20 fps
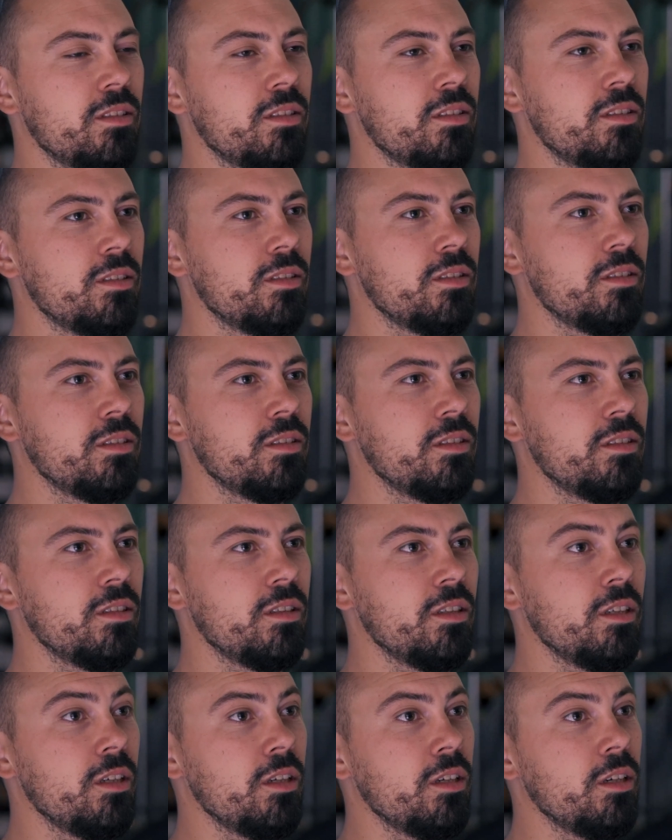de tomber dans l'eau
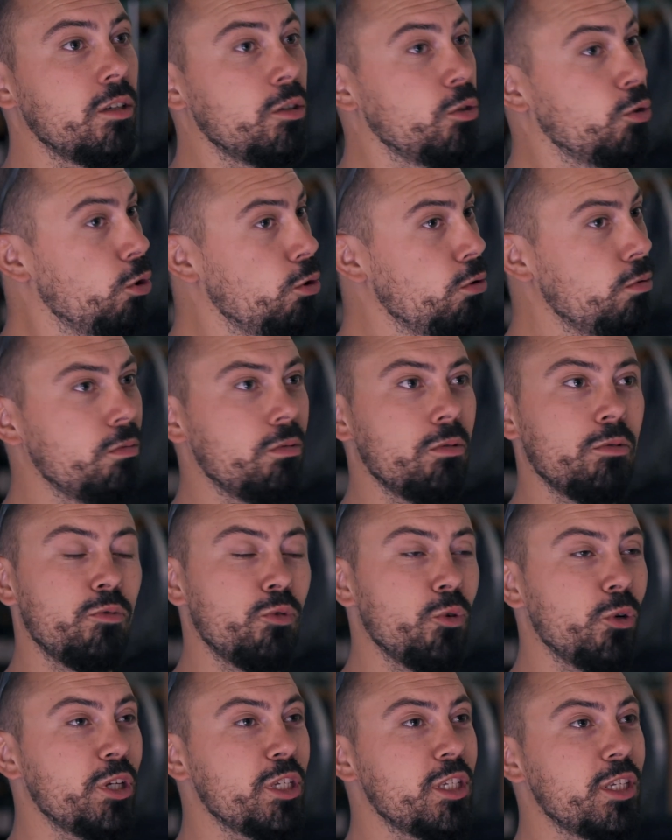hein? Non,
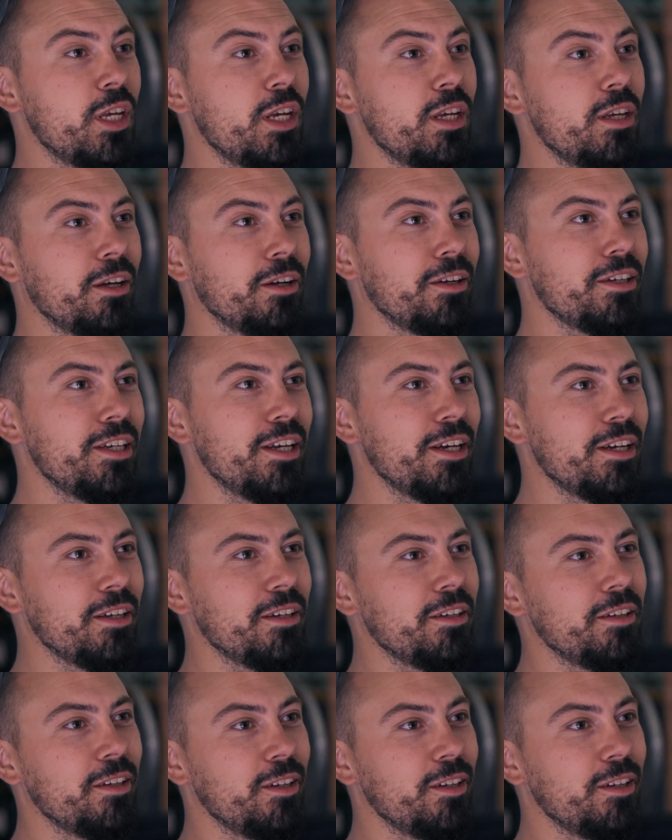vous risquez rien.